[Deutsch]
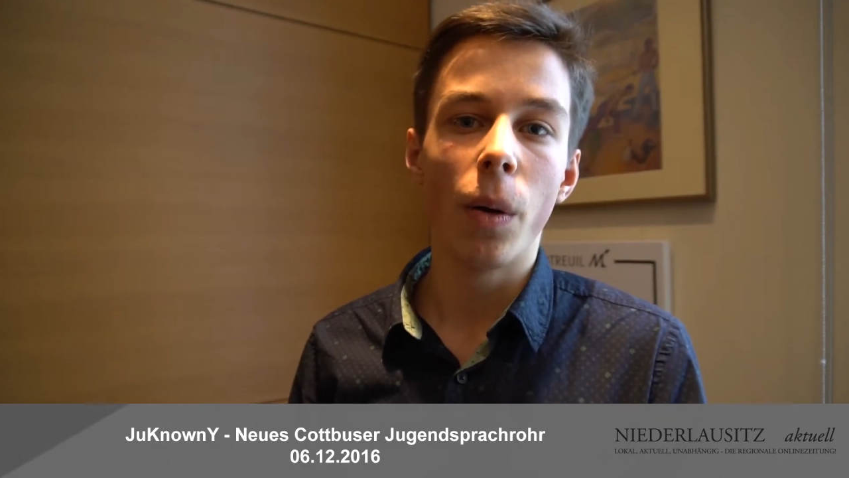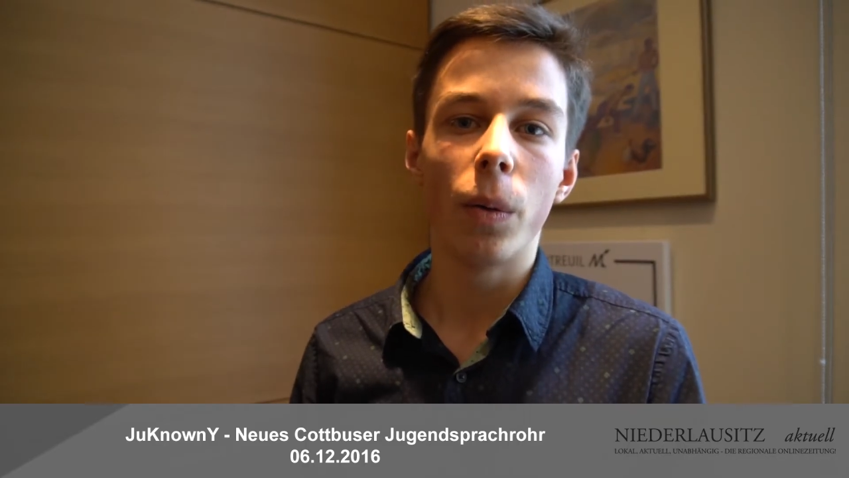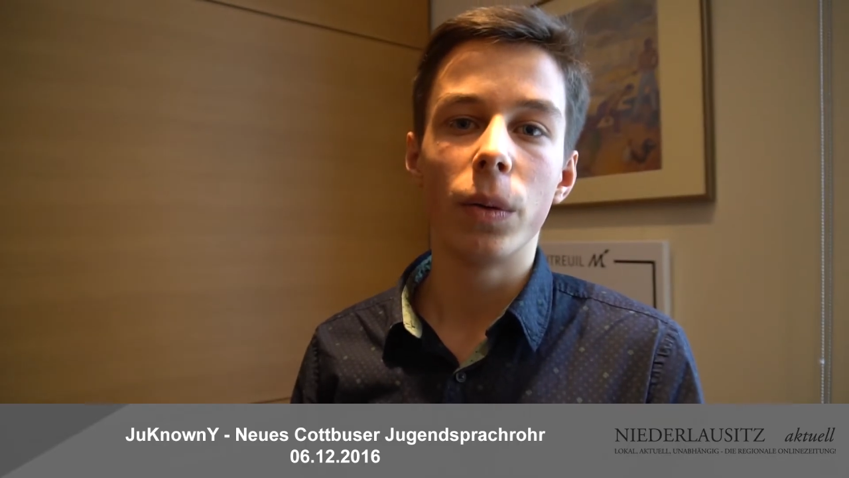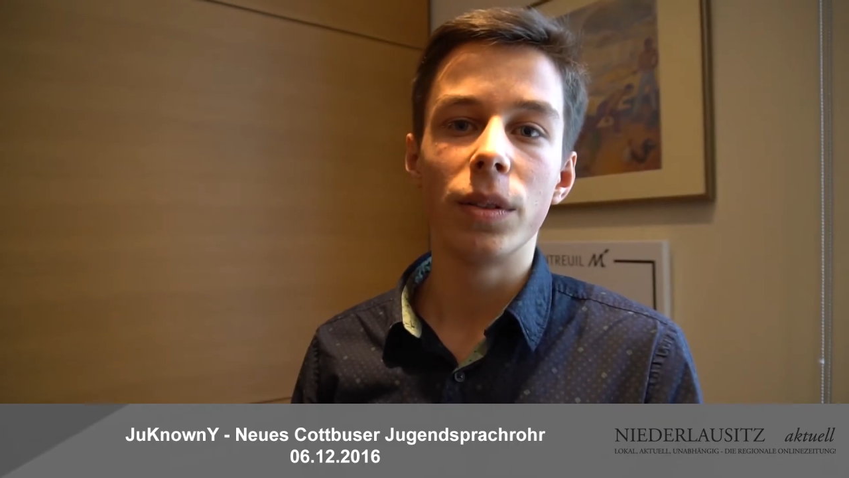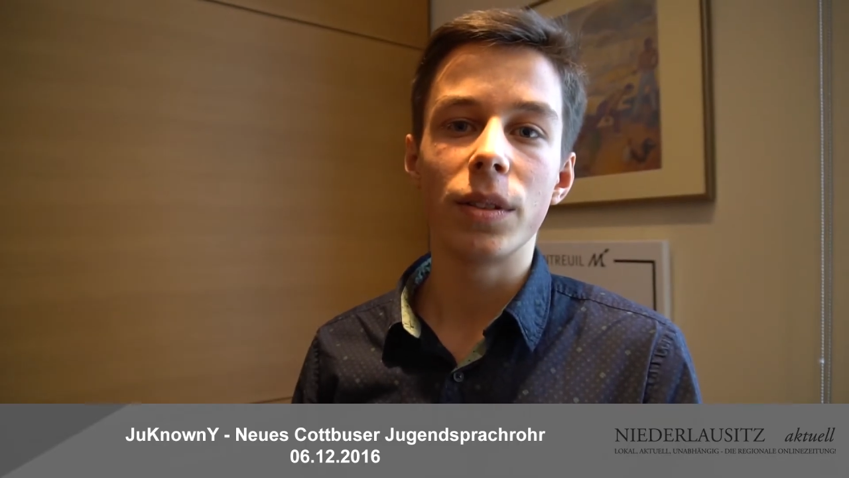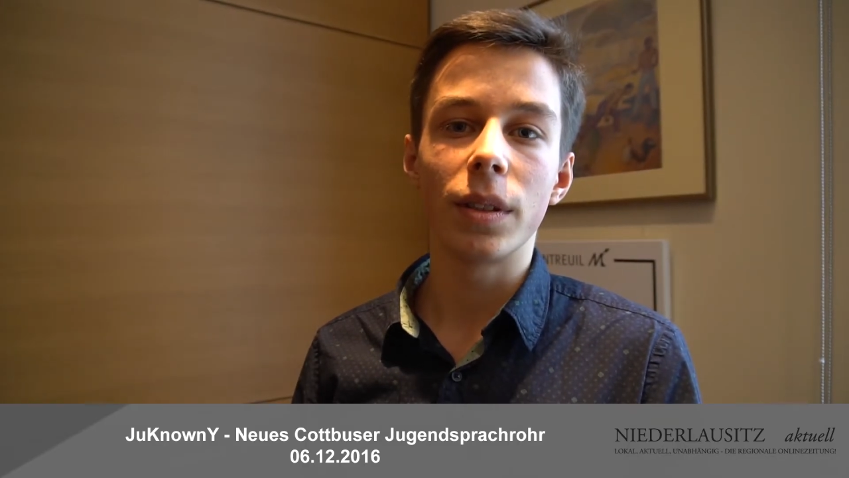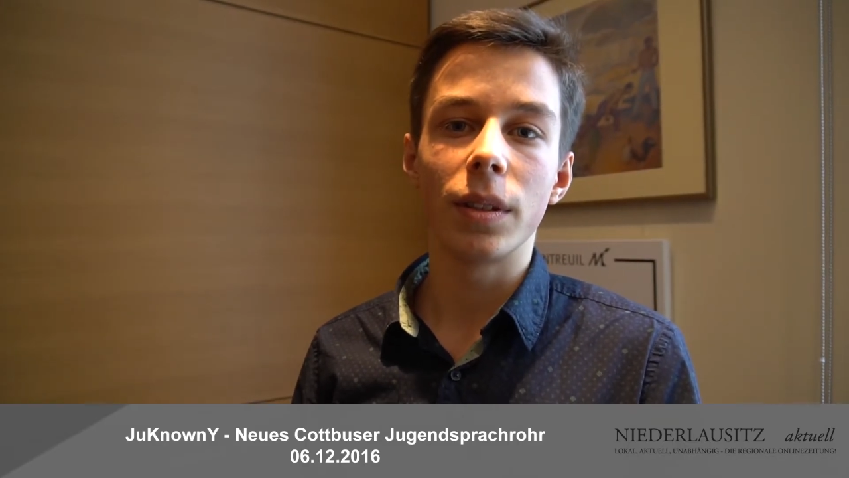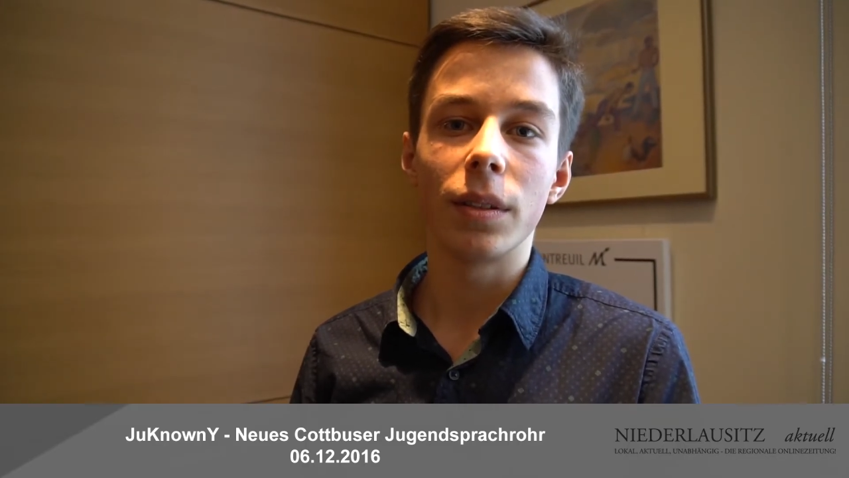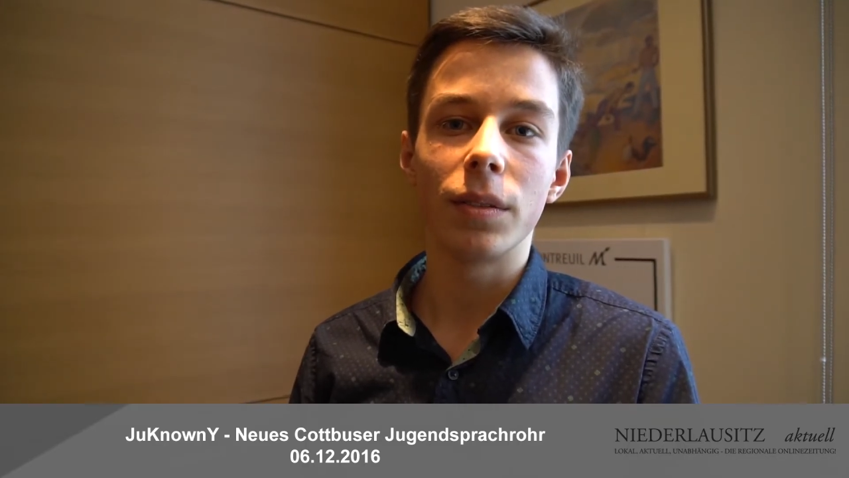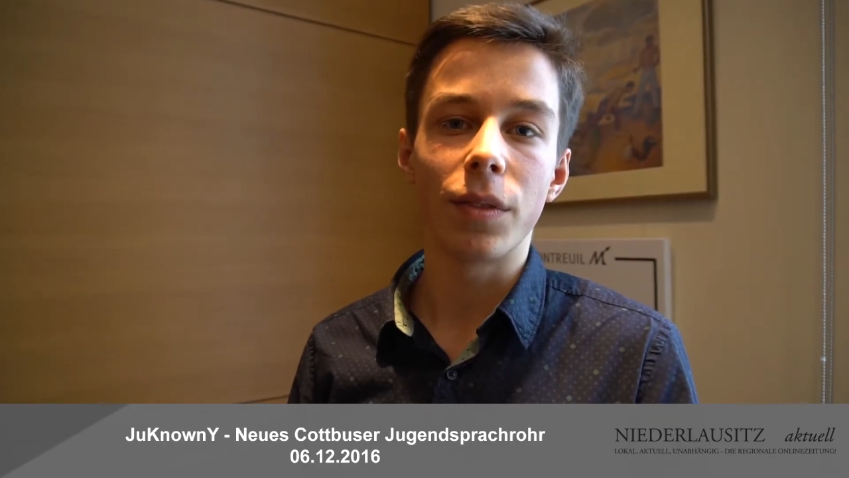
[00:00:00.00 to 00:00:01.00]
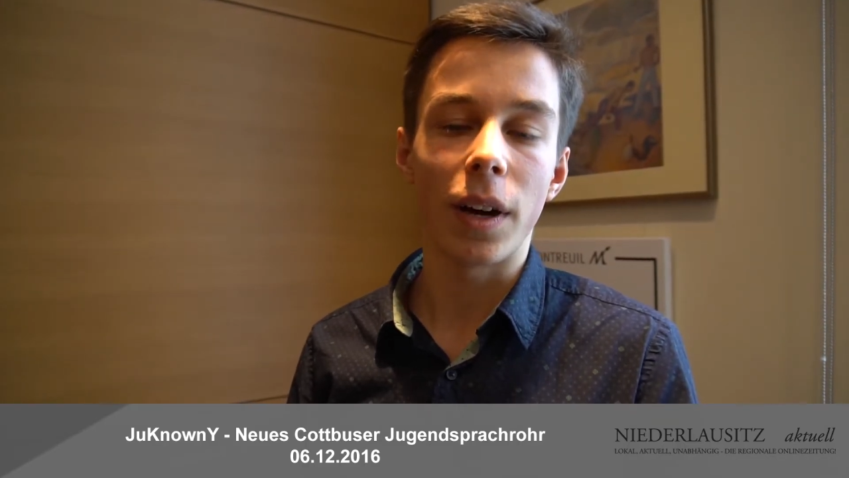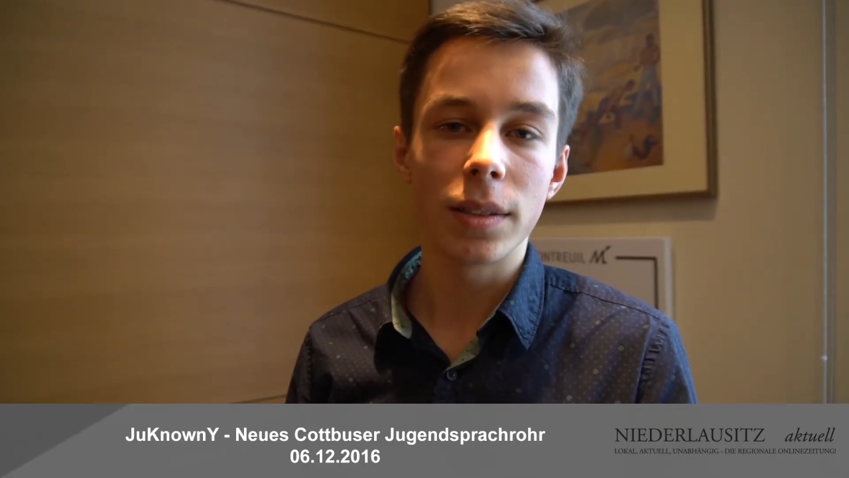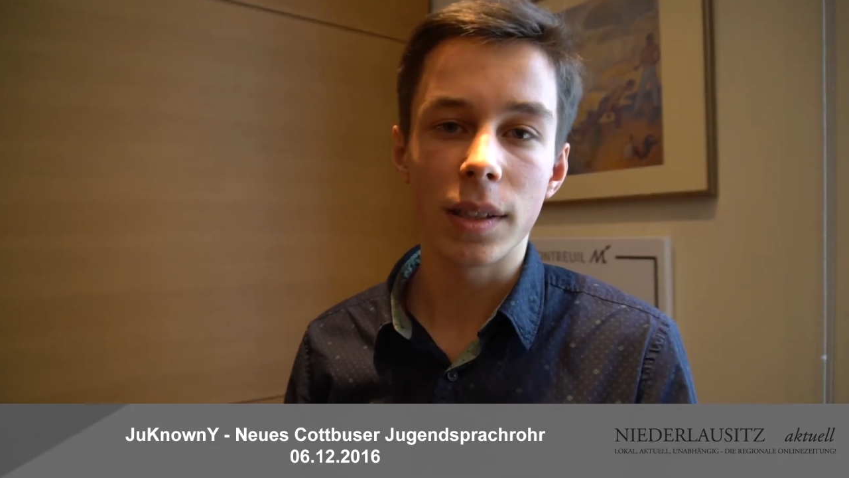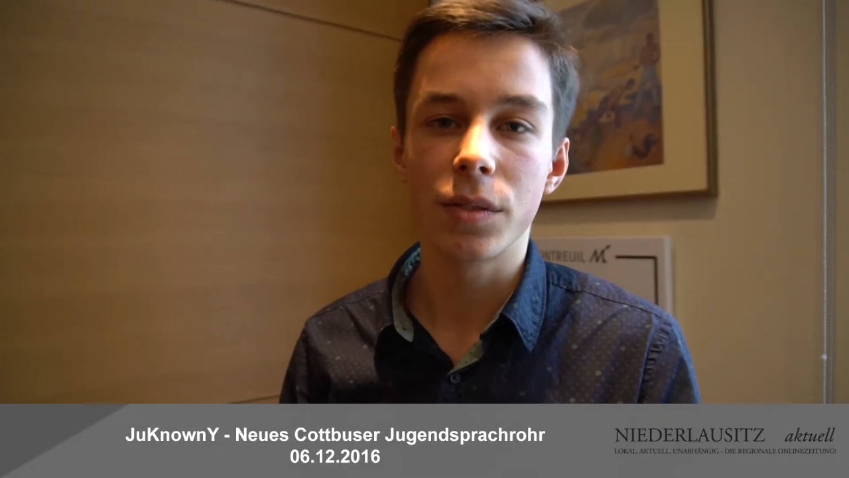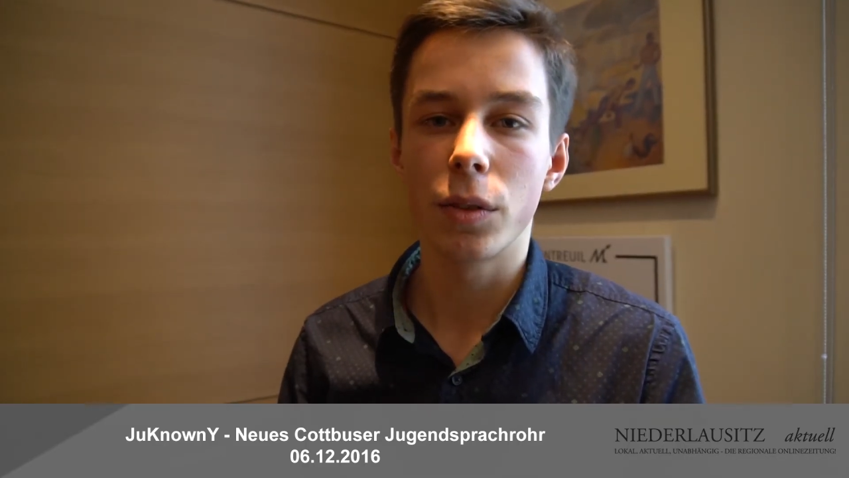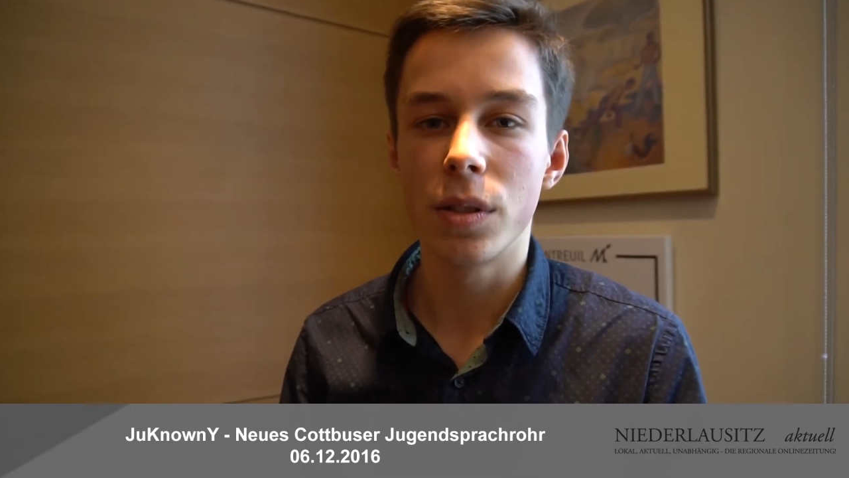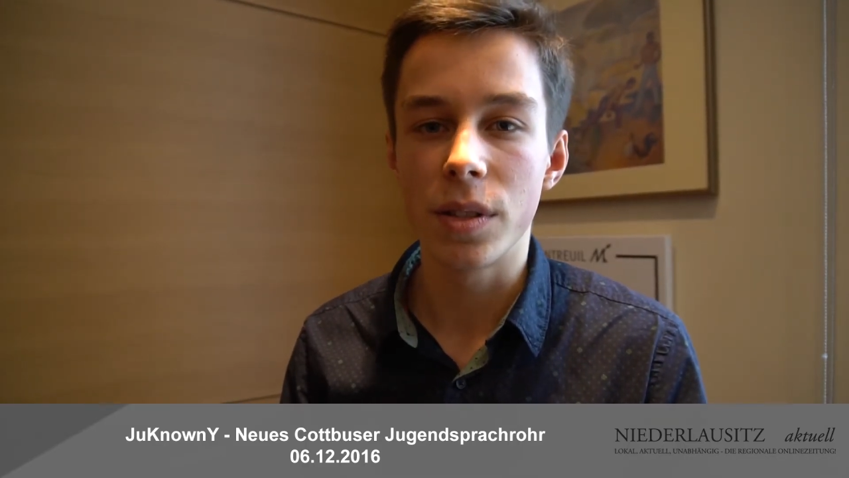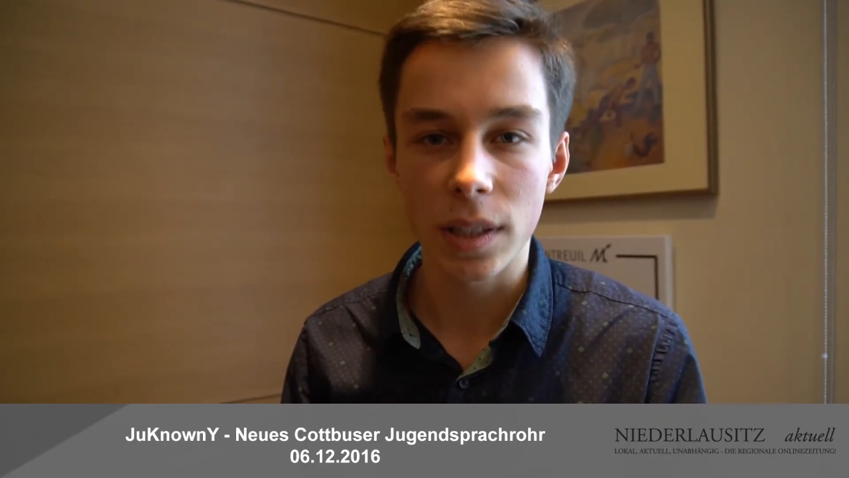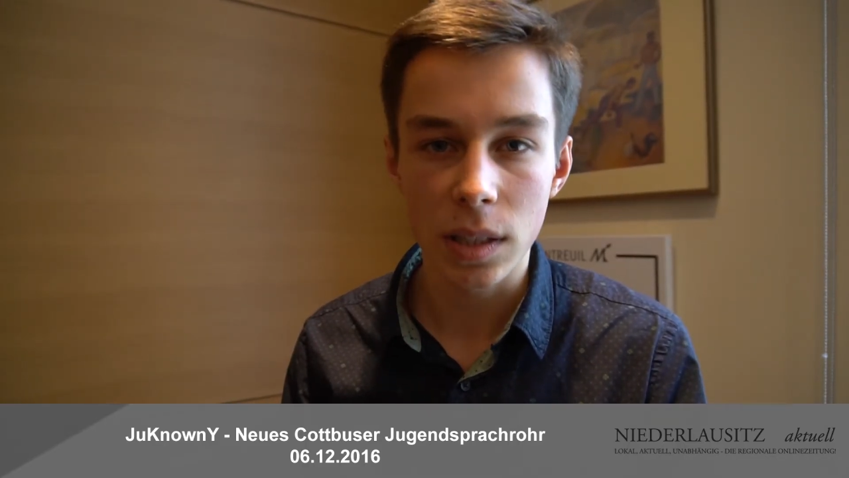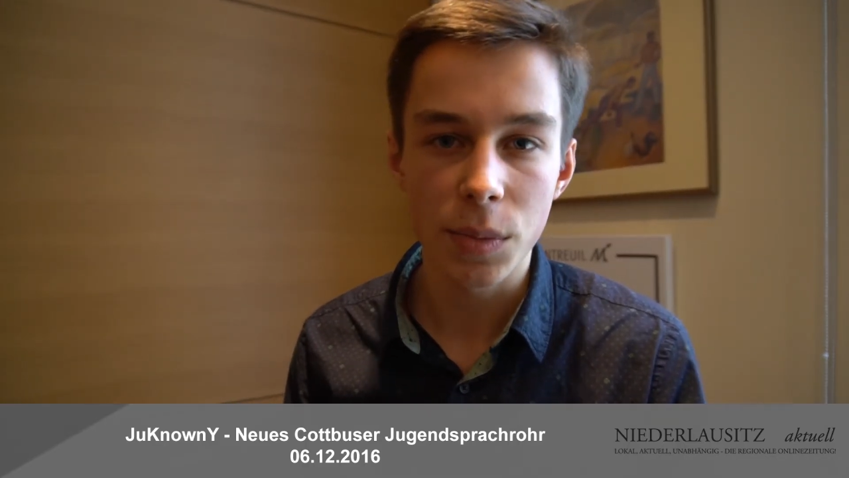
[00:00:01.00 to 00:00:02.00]
und äh, freitags von
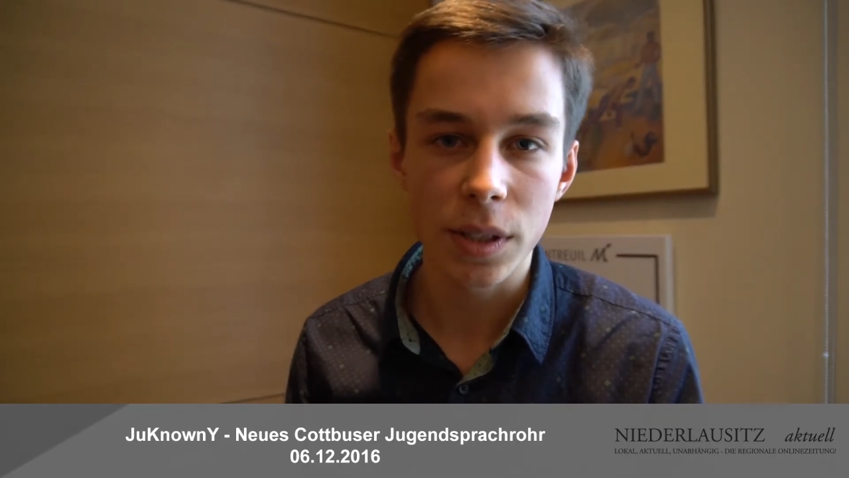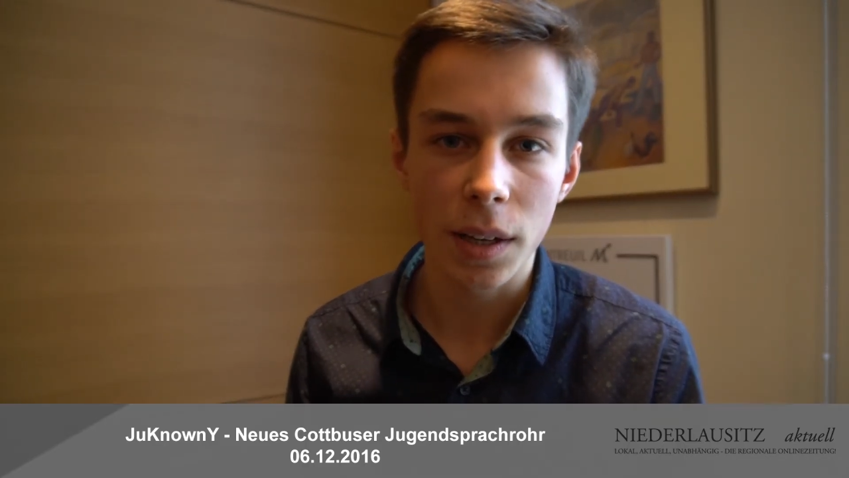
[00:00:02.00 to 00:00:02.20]
16 bis